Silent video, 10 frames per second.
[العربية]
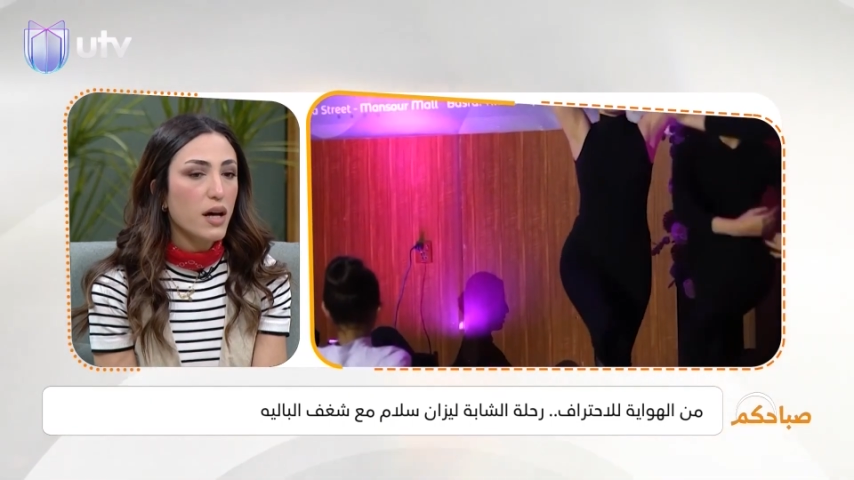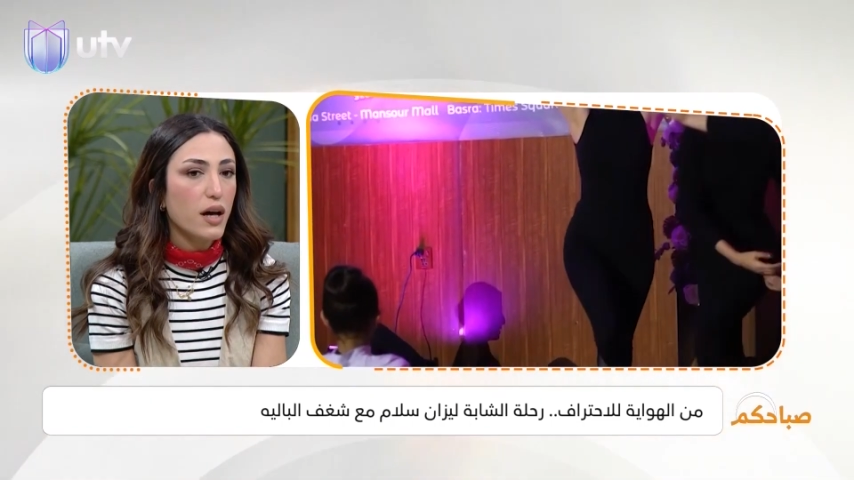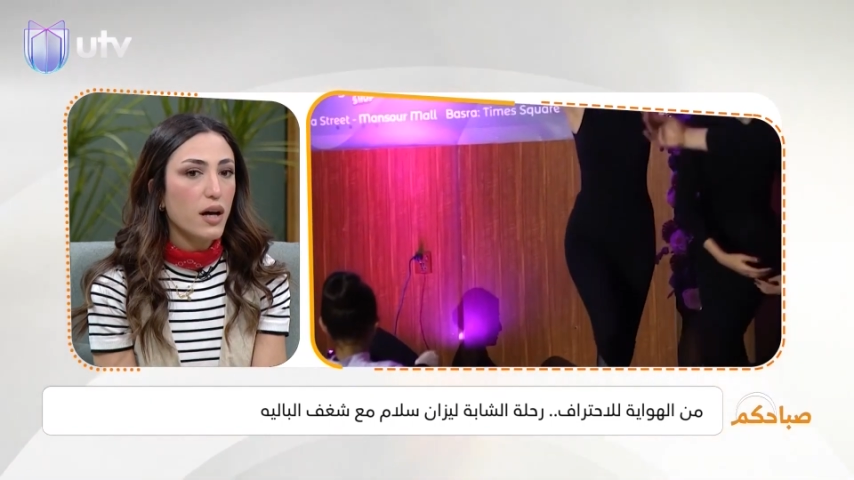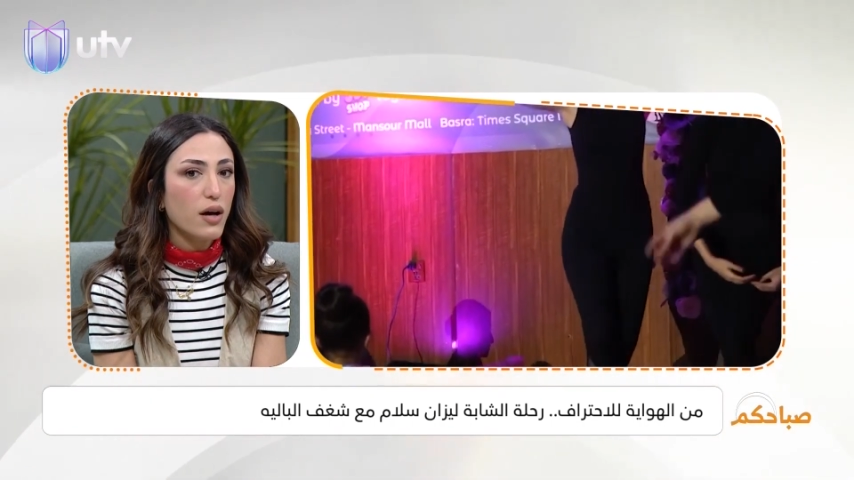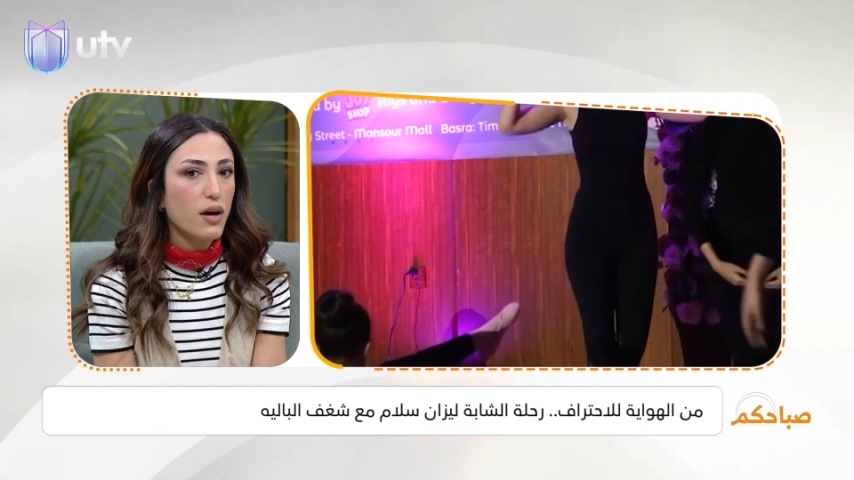
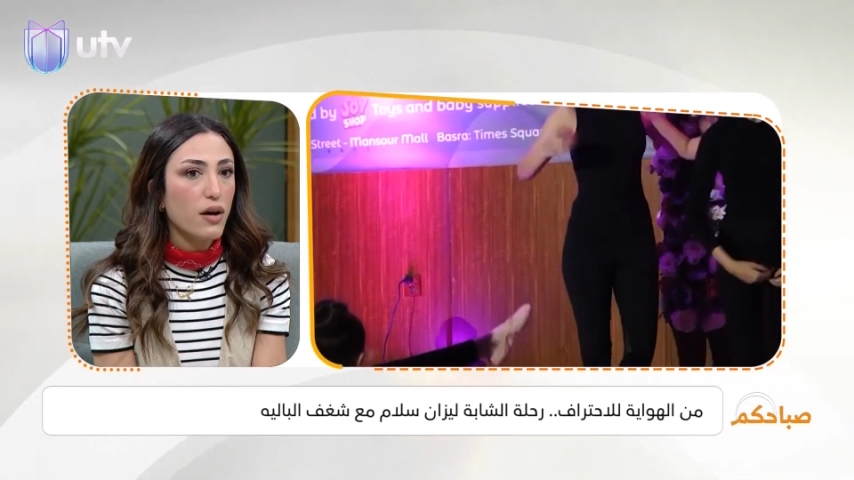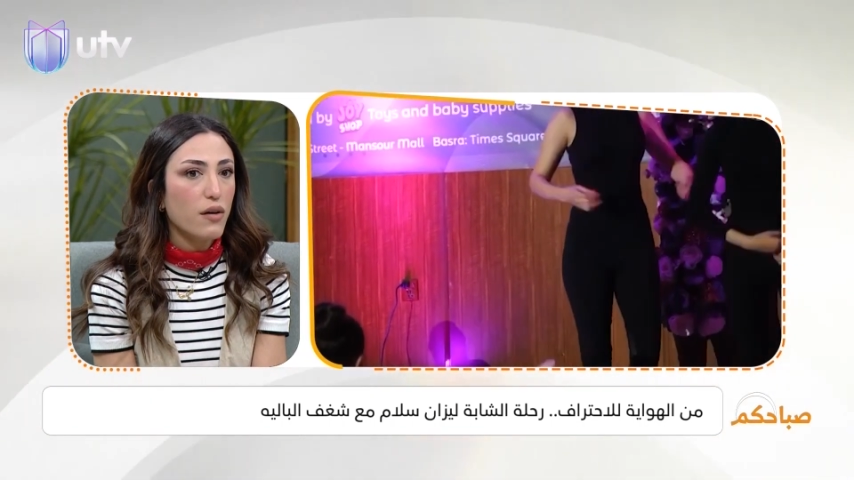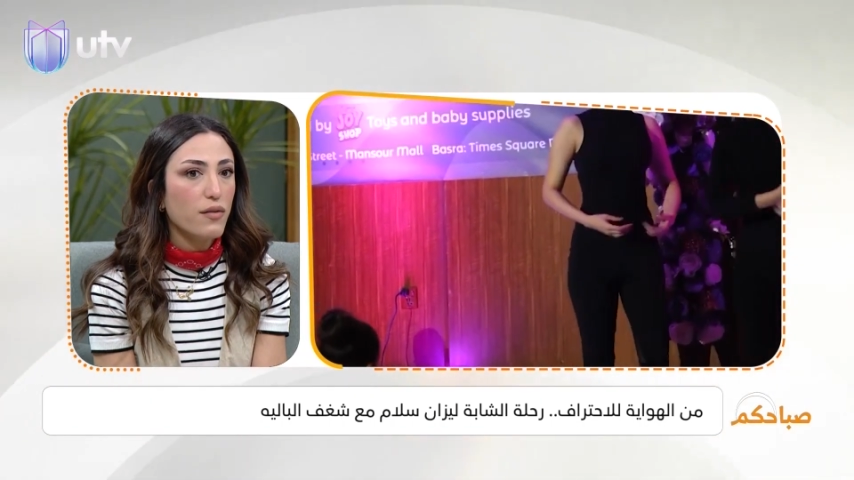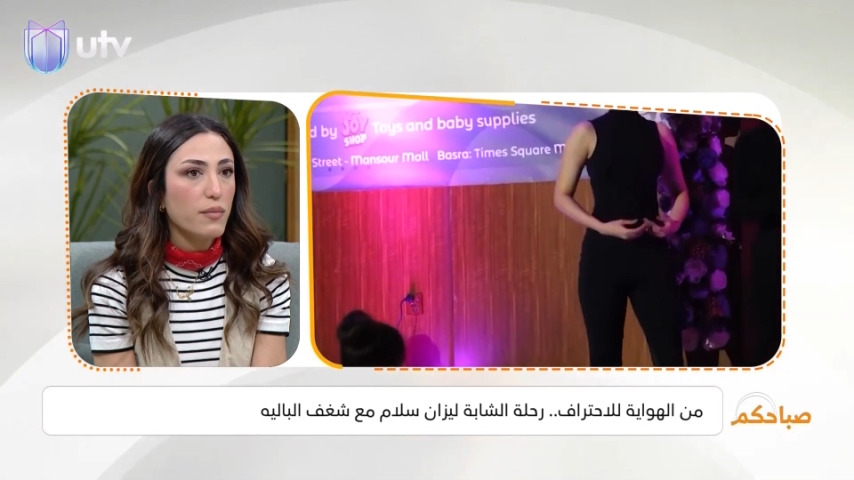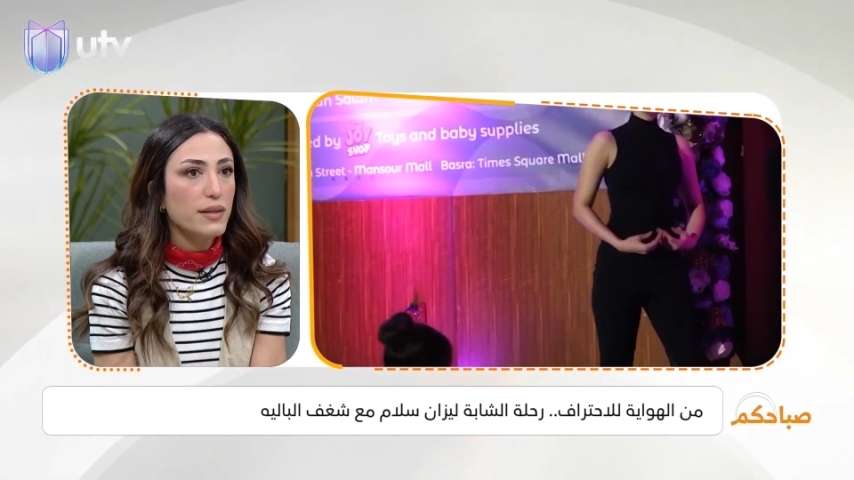آه،
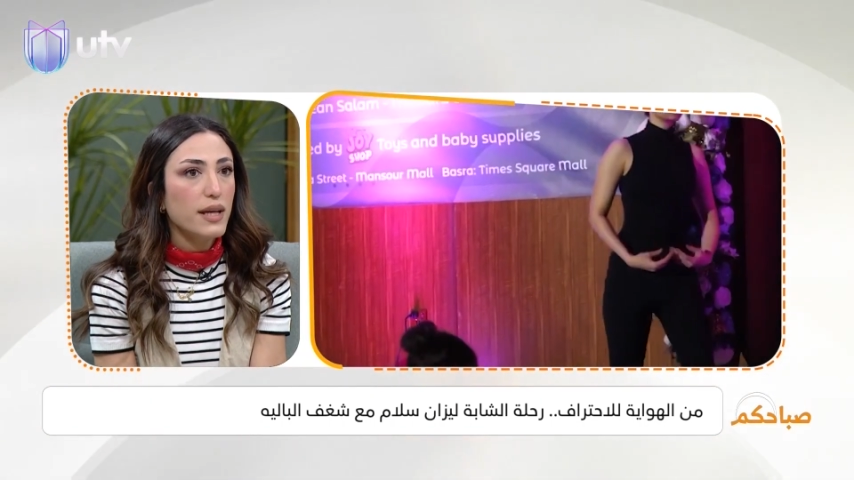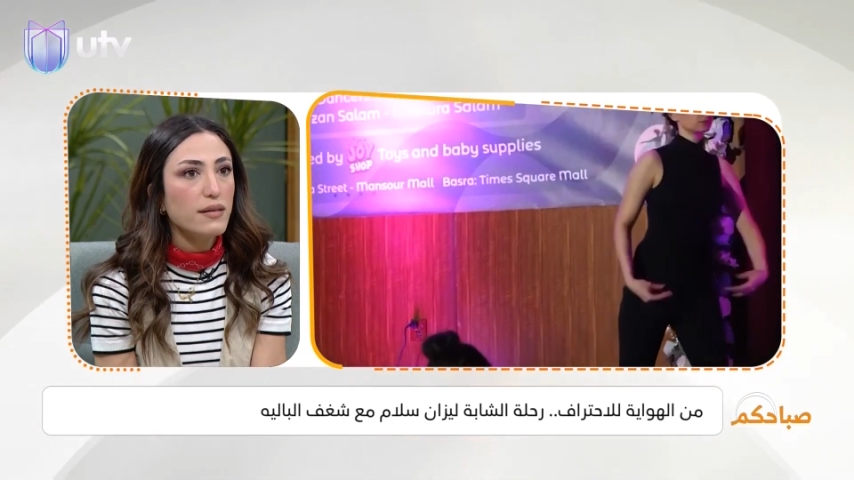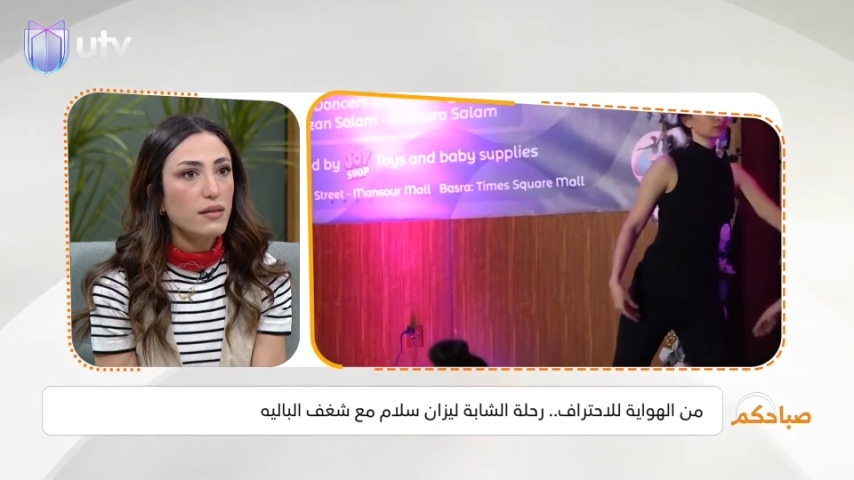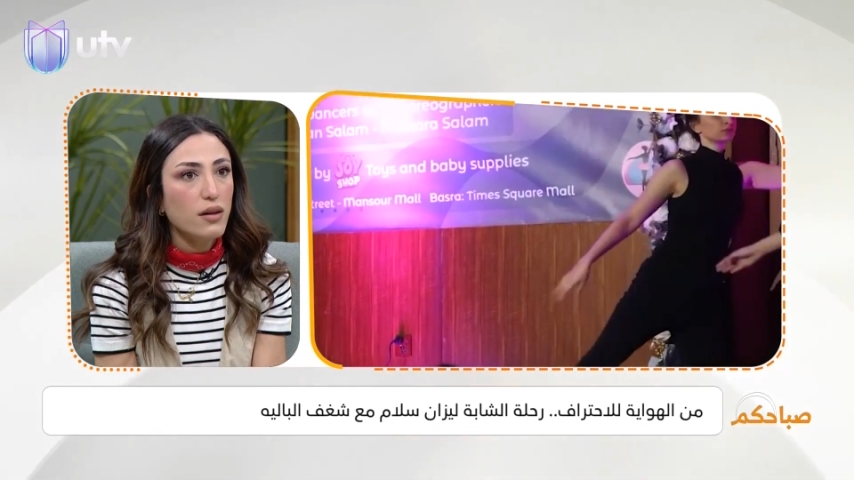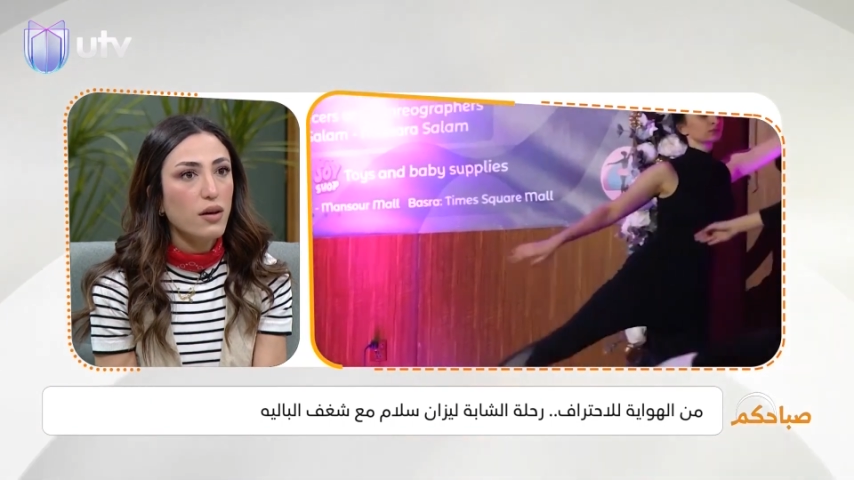
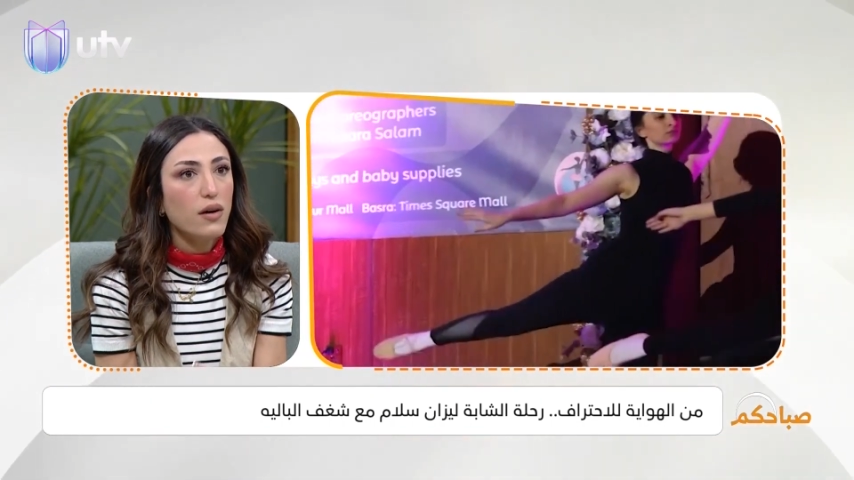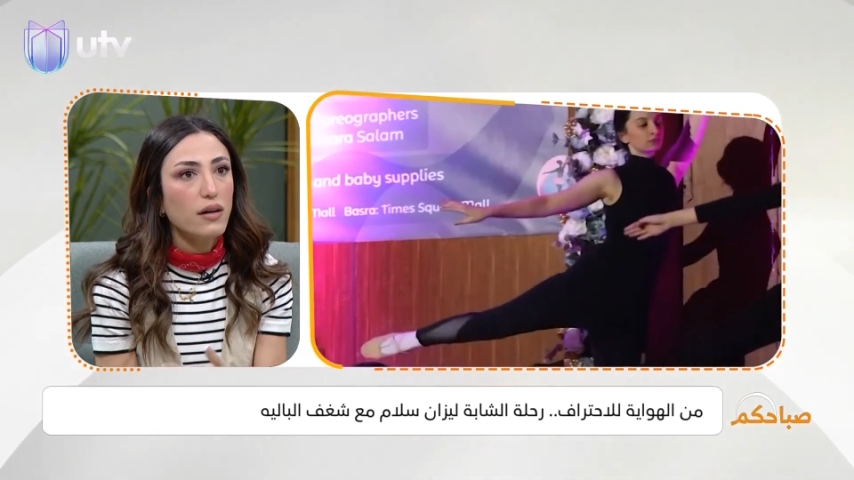فبديت أنه